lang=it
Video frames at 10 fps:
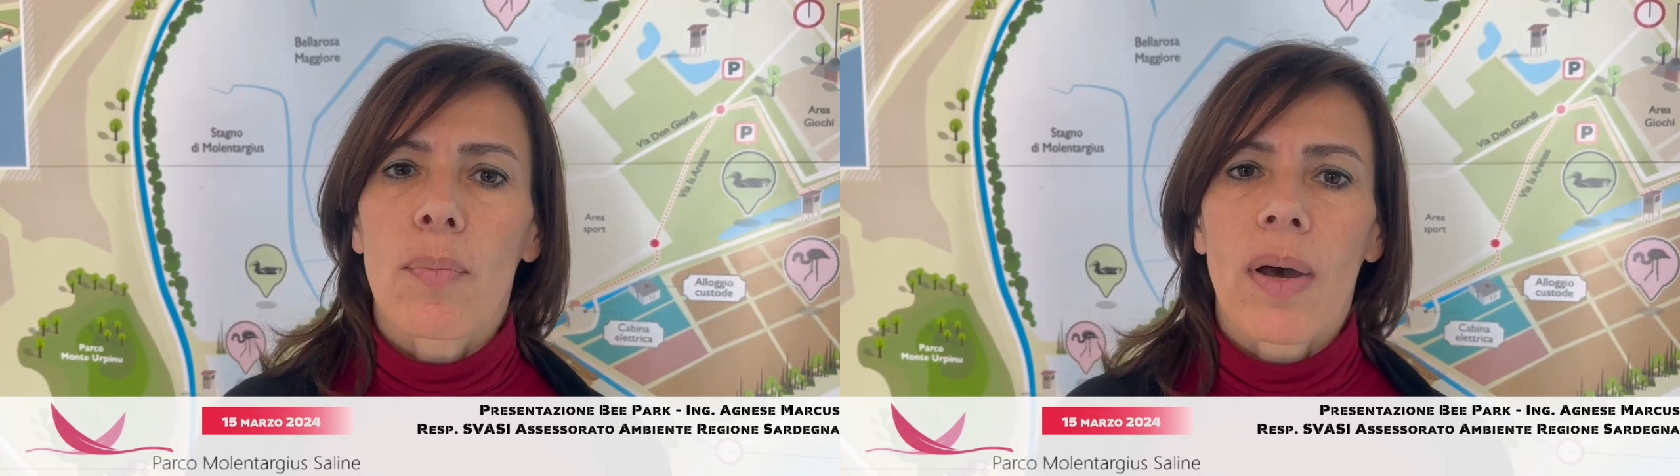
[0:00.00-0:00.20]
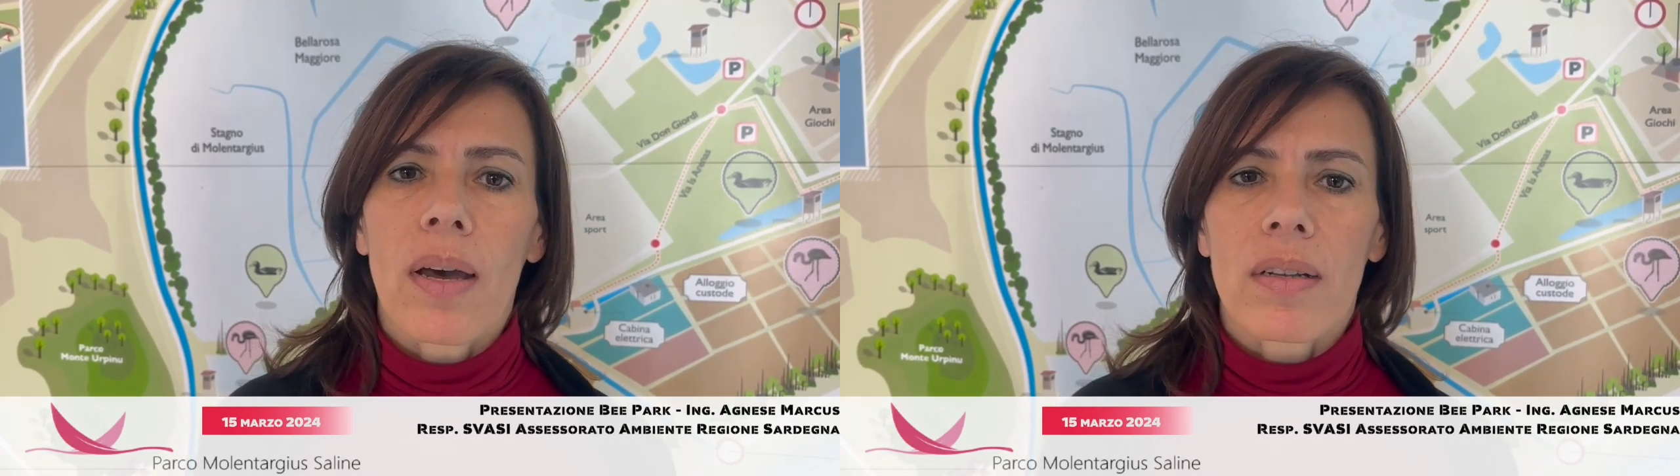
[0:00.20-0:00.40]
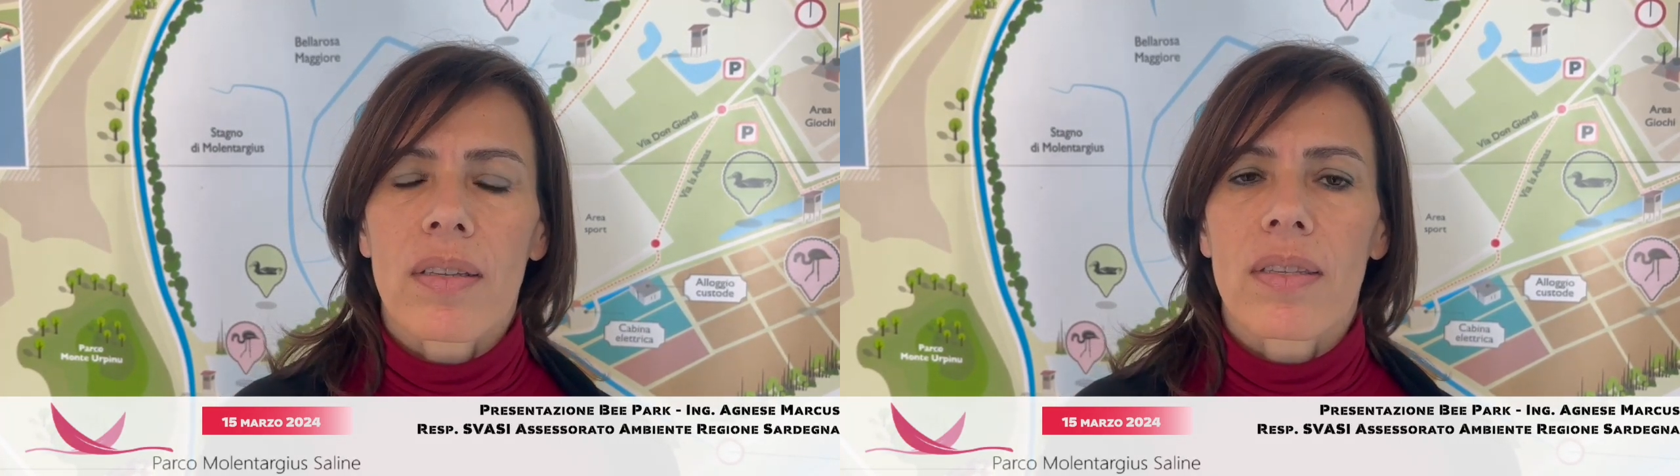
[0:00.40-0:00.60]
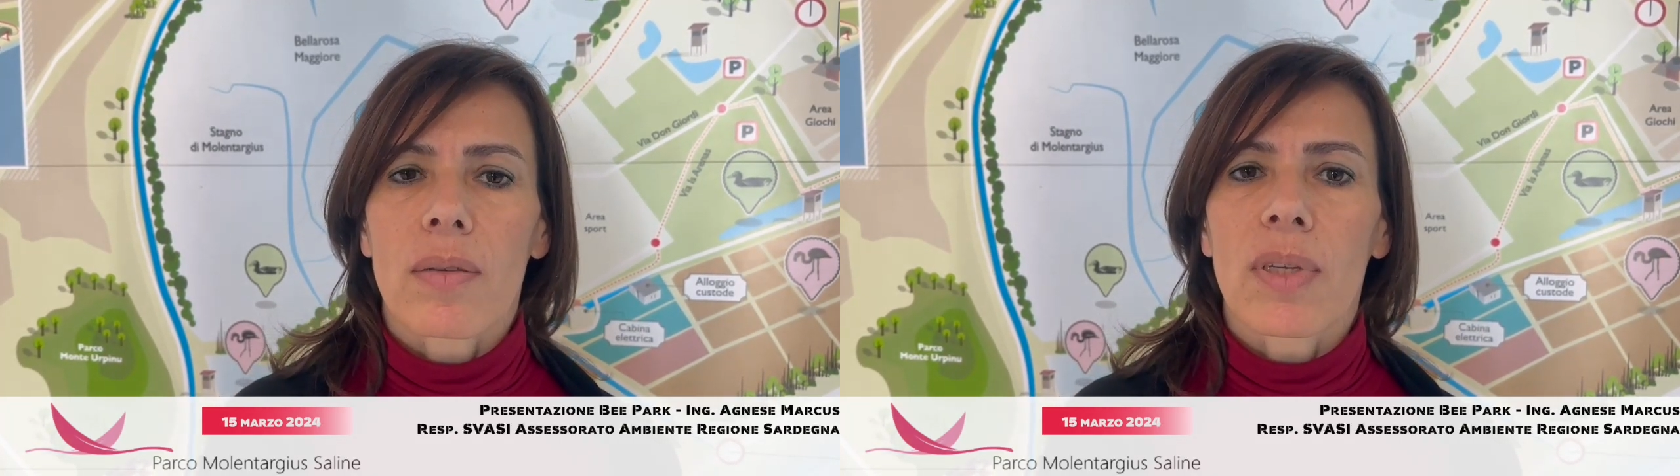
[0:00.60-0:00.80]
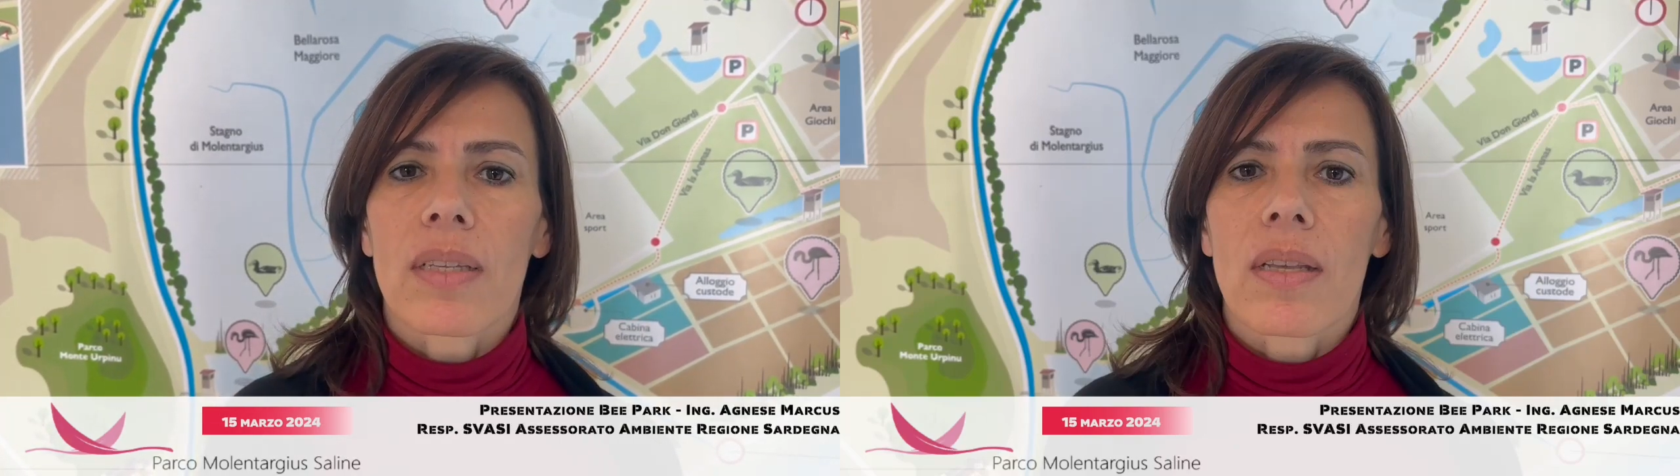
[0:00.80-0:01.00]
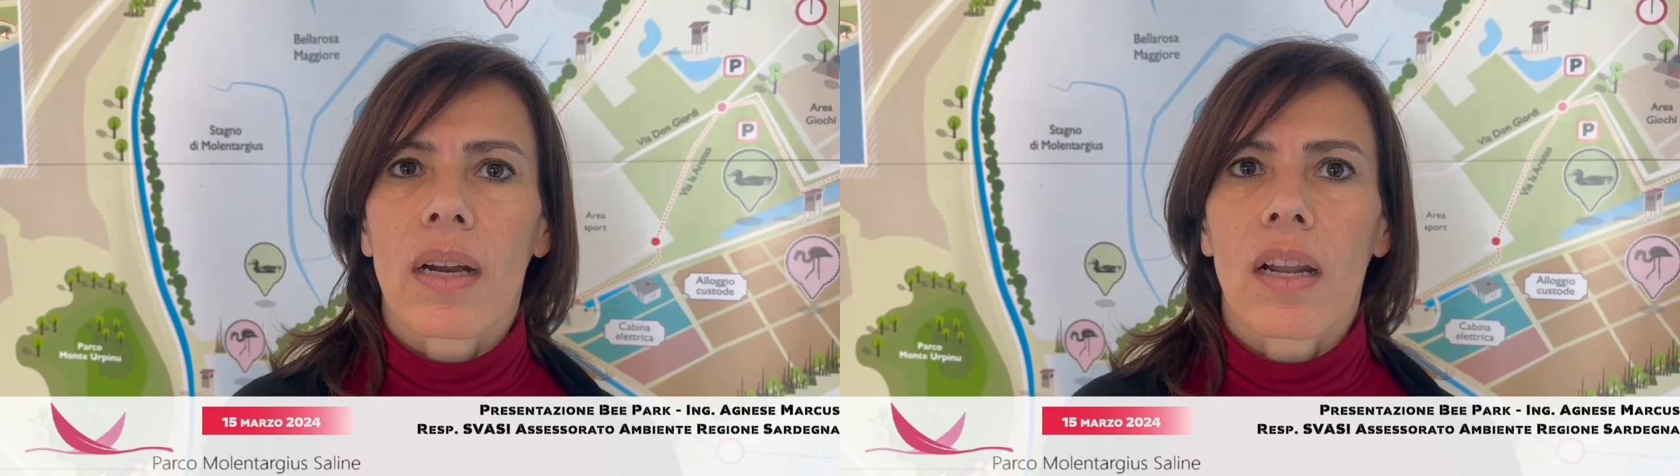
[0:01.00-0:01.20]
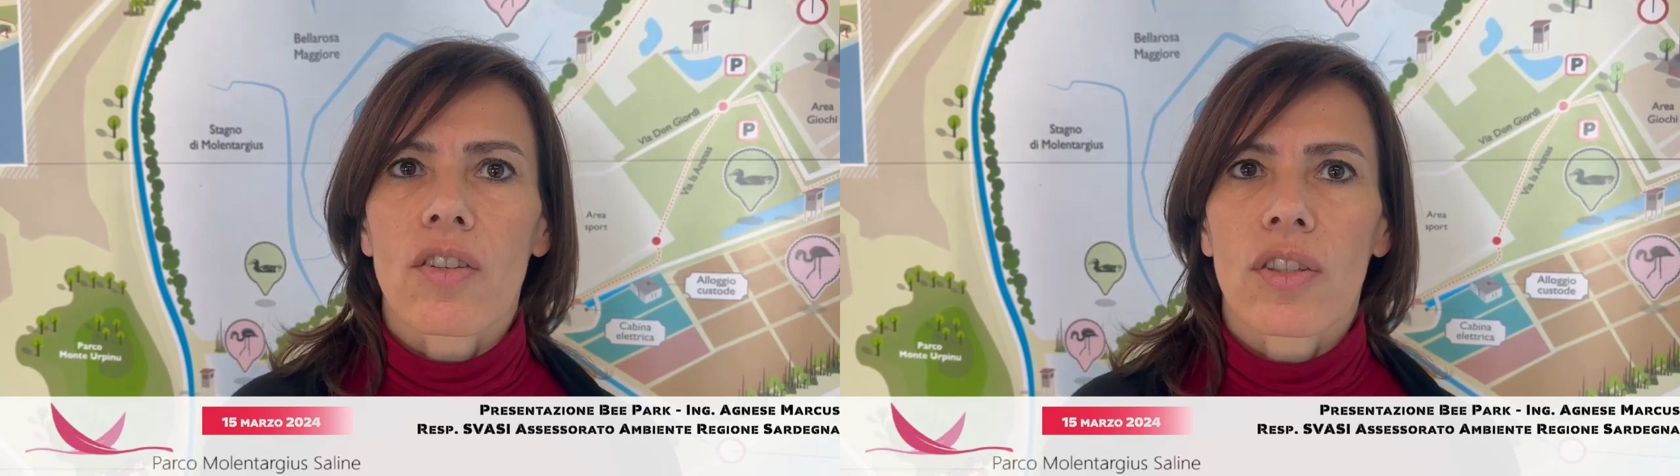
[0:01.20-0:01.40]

per sensibilizzare la